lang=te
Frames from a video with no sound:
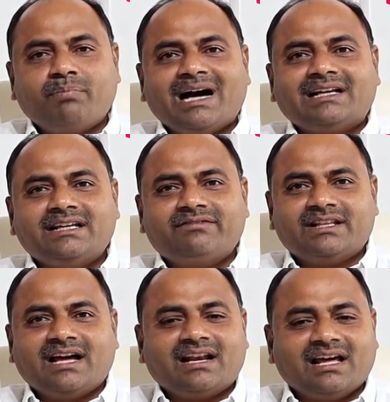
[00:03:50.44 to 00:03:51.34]
పార్టీ
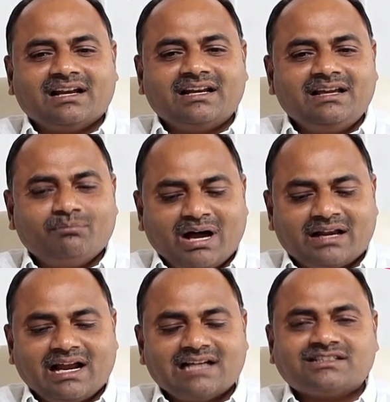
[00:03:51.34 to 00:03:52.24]
విధానాలని మా
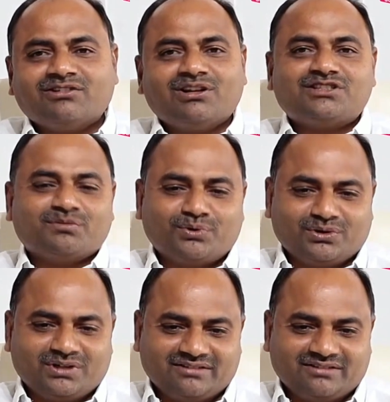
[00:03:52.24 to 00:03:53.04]
రాష్ట్రంలో చెప్పుకుంటాం